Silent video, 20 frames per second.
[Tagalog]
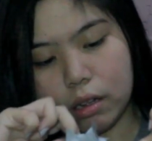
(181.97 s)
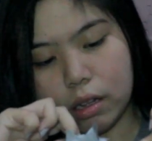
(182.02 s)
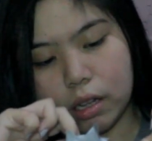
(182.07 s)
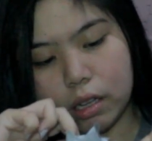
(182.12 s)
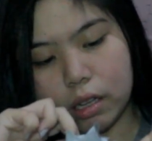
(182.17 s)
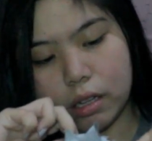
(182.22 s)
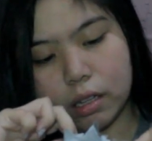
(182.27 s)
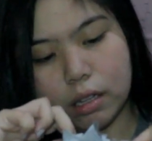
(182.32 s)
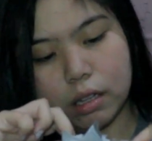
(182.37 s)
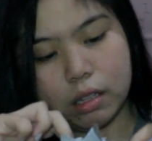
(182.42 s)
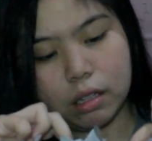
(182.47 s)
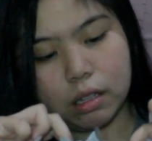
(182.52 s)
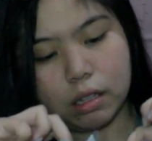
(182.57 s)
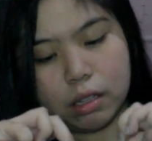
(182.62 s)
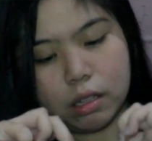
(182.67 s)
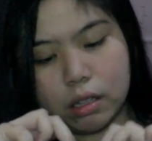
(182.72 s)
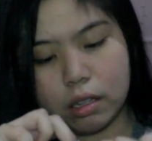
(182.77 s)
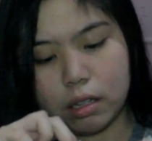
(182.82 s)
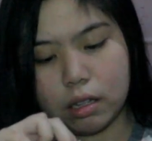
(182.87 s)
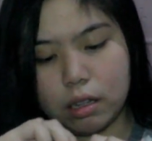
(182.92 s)
Ay,
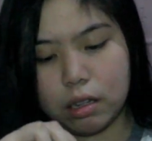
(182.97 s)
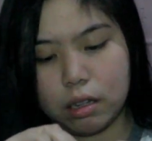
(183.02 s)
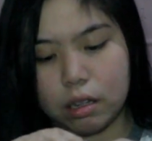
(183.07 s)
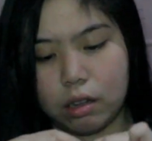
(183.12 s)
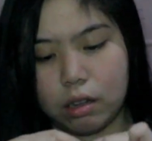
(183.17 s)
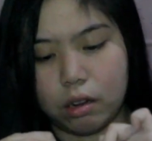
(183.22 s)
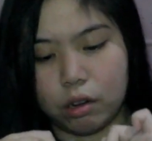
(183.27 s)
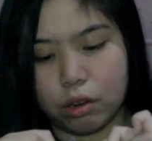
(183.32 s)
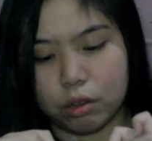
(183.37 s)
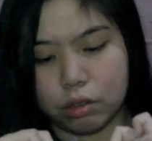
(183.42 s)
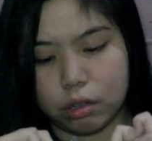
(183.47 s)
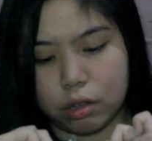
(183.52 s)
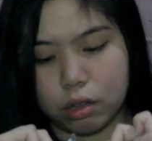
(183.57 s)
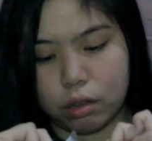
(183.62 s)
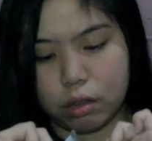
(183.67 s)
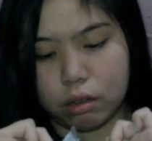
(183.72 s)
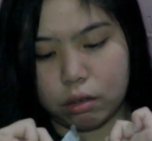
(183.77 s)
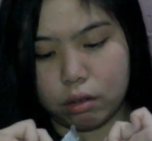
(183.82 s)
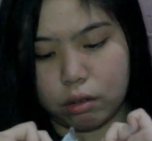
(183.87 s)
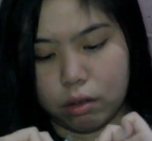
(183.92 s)

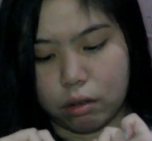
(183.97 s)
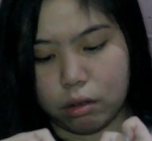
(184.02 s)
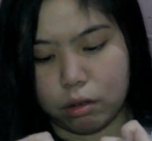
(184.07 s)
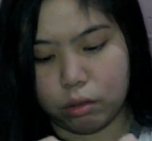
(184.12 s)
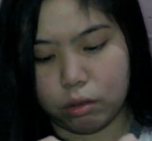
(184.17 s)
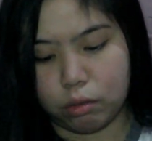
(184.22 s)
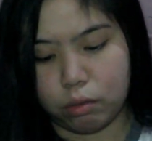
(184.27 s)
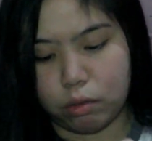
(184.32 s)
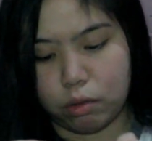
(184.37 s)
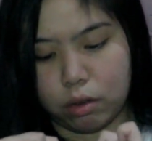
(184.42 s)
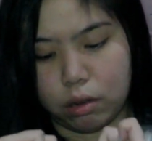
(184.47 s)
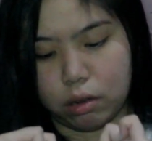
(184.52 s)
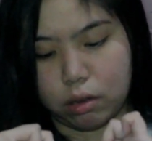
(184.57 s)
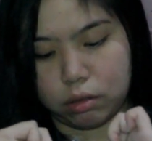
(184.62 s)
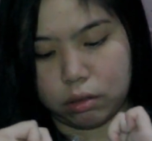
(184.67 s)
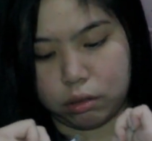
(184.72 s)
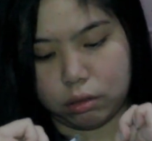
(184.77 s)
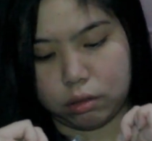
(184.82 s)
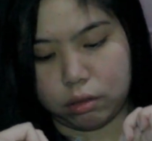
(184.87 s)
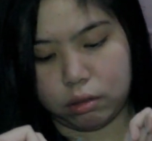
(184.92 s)
nasira ko
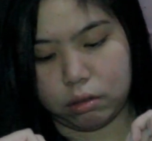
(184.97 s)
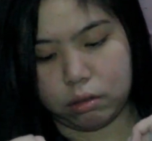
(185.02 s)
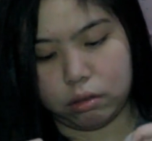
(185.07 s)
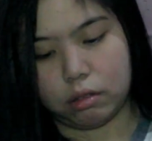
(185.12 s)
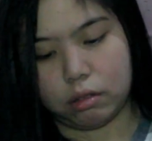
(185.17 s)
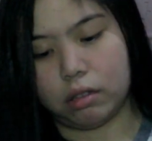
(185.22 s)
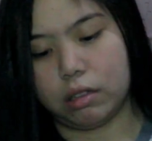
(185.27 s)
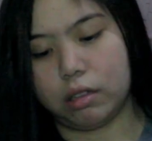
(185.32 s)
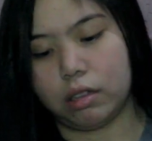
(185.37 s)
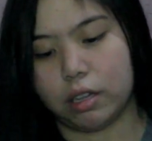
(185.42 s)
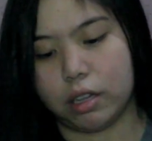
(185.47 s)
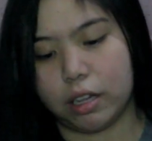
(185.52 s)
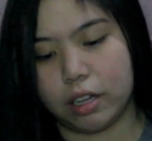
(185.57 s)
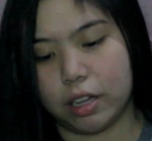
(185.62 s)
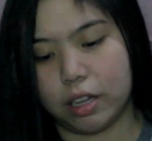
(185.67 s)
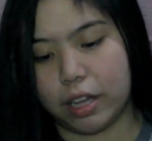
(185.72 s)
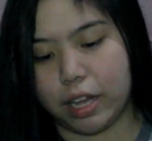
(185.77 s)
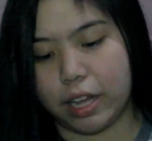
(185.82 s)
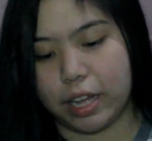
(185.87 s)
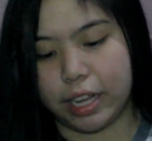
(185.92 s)
ata.
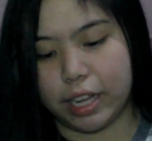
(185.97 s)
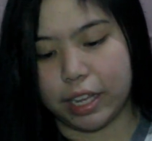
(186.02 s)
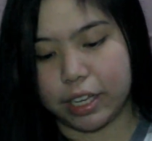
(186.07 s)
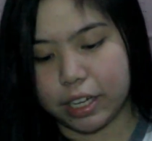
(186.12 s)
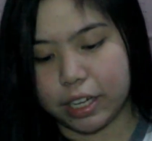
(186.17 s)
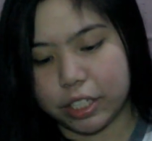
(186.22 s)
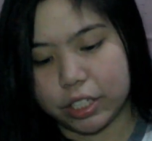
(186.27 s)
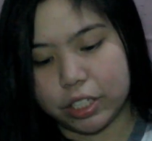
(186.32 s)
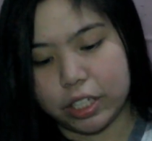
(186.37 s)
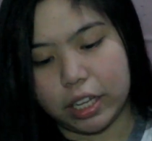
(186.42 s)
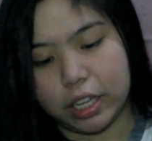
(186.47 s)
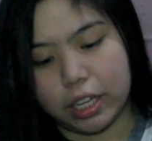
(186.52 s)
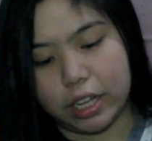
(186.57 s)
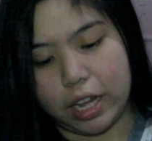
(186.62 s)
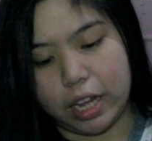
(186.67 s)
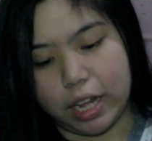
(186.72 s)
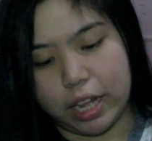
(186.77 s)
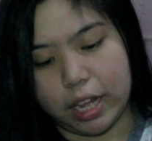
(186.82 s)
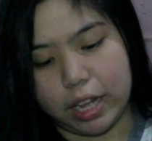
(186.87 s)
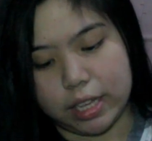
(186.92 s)
Ayan na siya
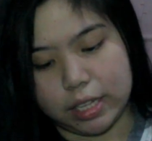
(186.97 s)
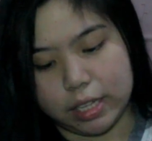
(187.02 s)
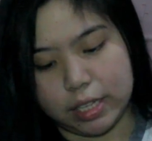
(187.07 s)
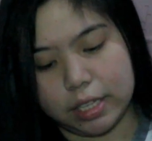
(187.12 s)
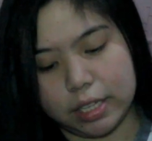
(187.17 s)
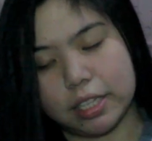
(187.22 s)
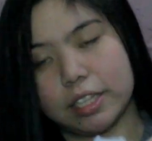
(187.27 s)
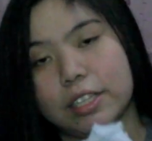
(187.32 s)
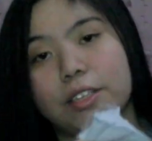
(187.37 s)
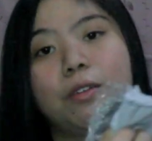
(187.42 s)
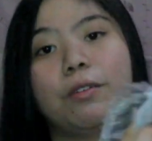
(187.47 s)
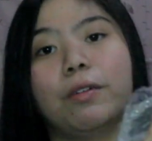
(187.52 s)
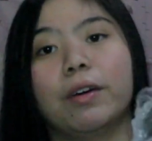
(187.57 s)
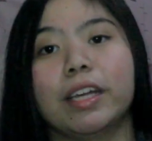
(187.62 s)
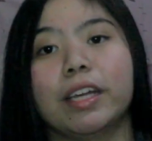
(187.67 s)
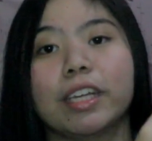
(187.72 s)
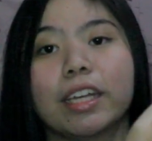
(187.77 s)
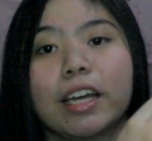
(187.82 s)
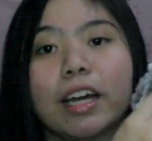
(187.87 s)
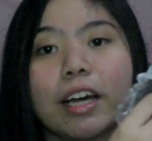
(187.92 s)
guys. So,
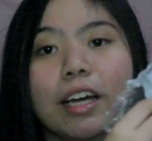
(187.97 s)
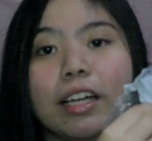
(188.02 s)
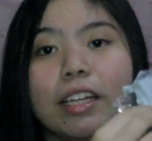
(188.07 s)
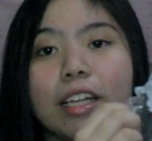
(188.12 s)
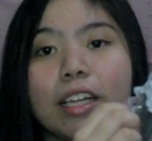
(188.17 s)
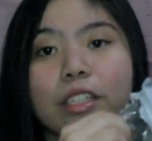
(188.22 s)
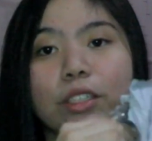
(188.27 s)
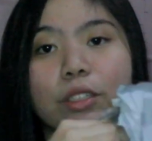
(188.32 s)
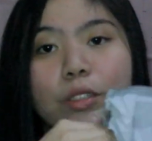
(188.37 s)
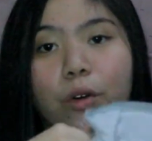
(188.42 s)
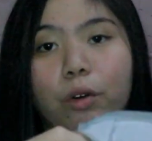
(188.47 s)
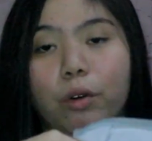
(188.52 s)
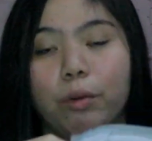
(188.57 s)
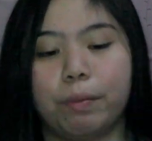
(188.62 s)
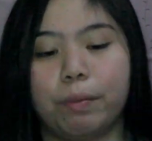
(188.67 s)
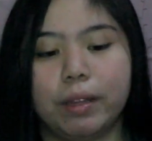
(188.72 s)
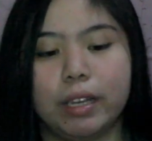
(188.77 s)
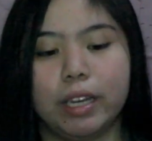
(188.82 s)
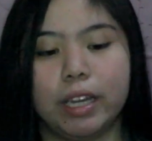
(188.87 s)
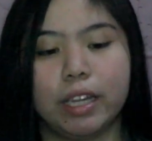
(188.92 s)
ayun fairness po.
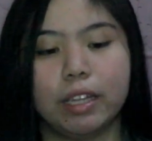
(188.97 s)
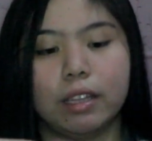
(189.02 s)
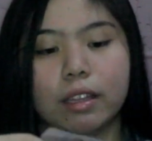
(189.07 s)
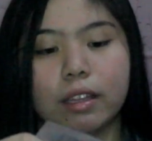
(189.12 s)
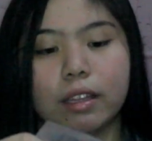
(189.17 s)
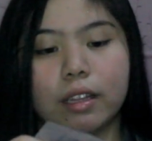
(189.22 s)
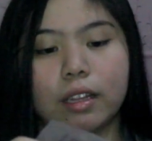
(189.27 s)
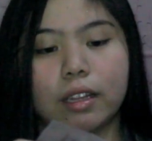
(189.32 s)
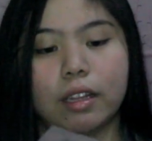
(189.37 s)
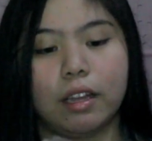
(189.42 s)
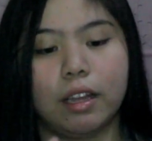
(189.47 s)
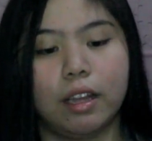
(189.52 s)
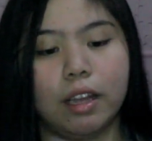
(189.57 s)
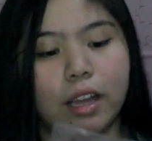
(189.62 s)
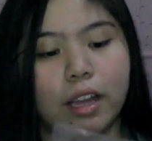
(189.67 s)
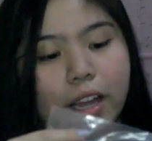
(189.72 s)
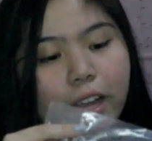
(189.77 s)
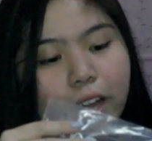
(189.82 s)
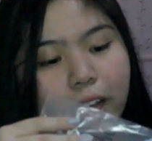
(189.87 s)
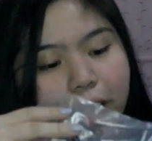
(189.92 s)

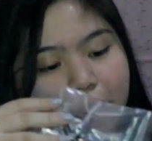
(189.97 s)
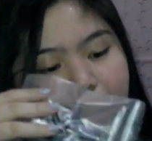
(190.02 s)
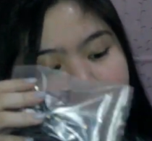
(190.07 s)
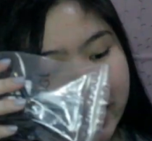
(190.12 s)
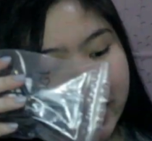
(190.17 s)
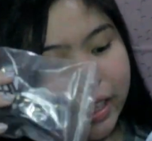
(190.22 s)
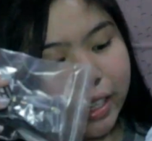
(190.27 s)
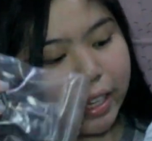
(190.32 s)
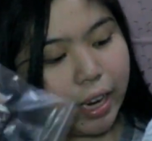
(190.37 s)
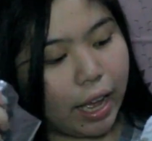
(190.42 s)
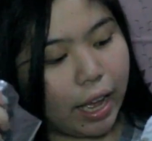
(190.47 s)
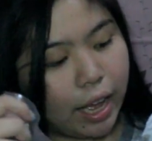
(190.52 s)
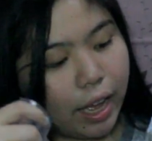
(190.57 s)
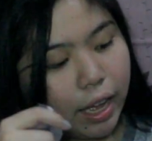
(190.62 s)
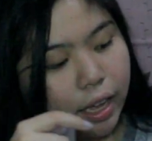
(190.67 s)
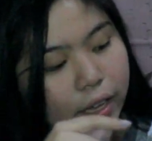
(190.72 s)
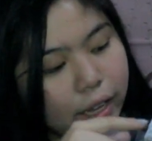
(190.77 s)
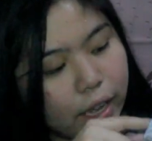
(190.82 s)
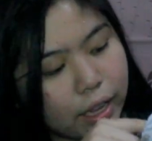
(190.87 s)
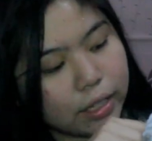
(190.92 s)
Ayan na.
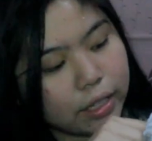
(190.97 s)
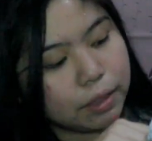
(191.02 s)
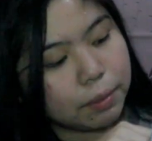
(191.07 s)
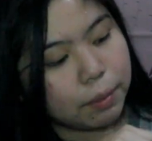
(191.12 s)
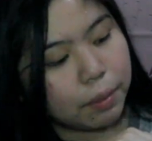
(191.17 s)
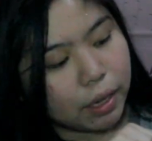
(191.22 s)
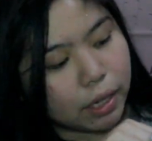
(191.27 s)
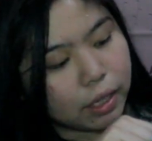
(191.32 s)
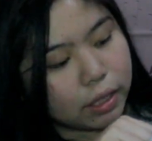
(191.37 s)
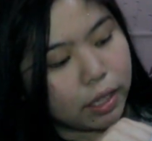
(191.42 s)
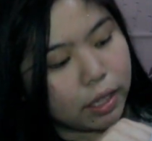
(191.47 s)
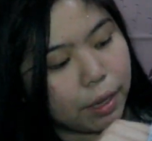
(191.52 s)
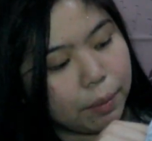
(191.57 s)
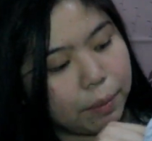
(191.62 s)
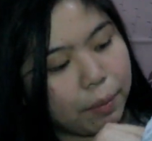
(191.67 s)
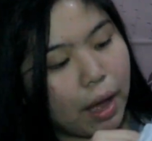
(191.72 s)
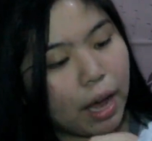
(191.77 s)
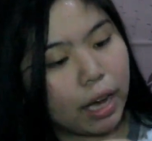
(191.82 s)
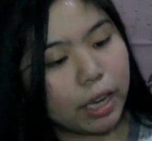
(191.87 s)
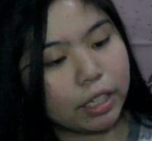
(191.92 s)
Guys, maganda yung
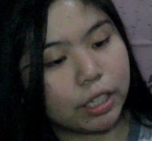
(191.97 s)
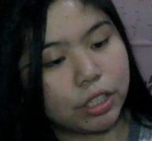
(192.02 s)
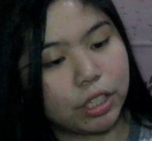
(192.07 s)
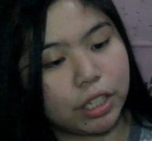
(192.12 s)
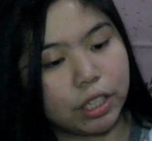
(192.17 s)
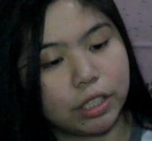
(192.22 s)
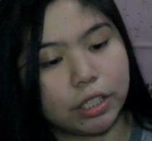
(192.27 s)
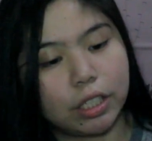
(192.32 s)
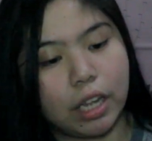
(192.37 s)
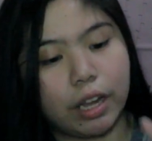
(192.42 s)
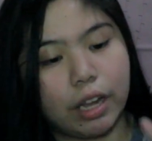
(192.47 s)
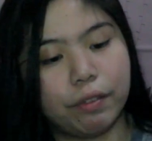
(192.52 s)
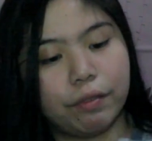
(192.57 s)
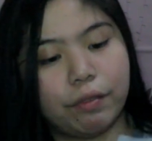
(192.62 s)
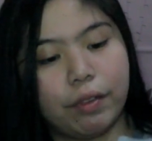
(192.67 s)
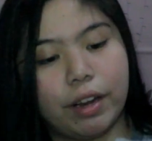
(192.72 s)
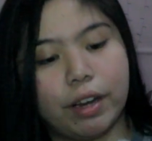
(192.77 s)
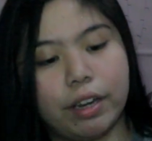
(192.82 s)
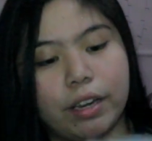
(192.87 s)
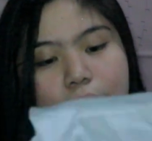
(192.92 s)
packaging niya. In
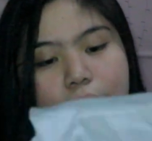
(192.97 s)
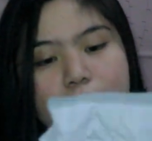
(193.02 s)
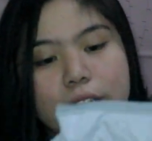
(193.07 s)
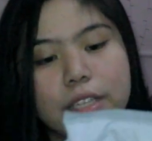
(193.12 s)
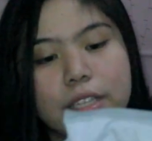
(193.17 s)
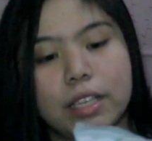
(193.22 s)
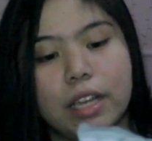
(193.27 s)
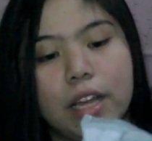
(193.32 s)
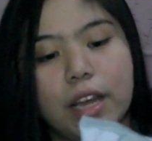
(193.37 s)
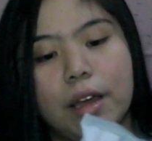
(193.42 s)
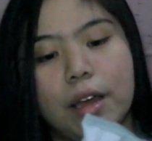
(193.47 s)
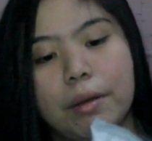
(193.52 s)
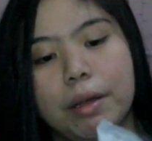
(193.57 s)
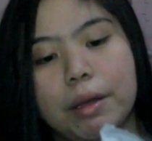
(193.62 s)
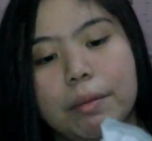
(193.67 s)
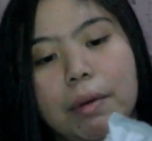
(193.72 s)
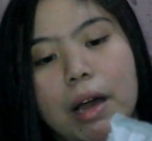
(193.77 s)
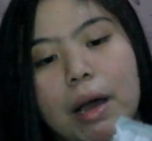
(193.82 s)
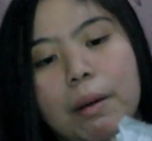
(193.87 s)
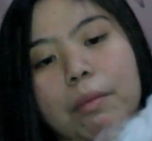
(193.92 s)
fairness,
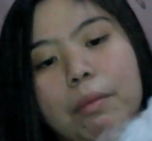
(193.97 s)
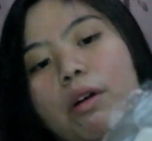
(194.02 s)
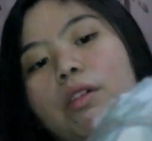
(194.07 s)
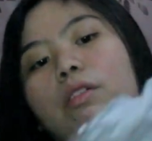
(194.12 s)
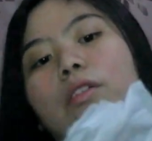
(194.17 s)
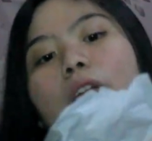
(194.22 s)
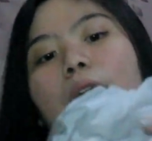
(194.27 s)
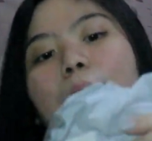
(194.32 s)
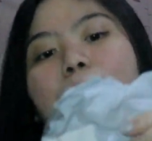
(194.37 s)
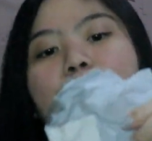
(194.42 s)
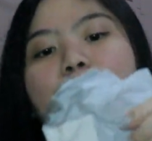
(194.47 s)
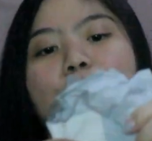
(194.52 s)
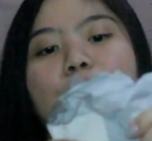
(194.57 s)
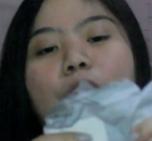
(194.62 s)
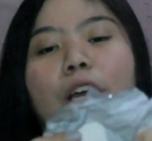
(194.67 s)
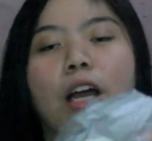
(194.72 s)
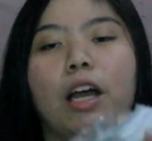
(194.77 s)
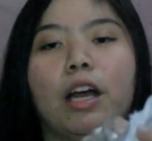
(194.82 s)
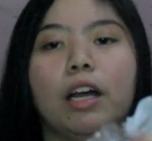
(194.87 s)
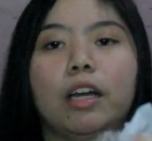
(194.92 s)
i-bubble wrap siya.